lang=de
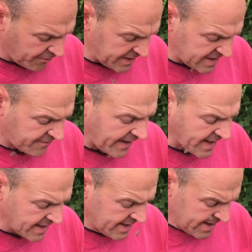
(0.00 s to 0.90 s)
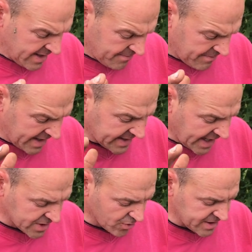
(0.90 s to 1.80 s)
wenig weg, macht
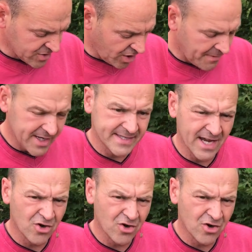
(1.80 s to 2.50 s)
dadurch nochmal ein sehr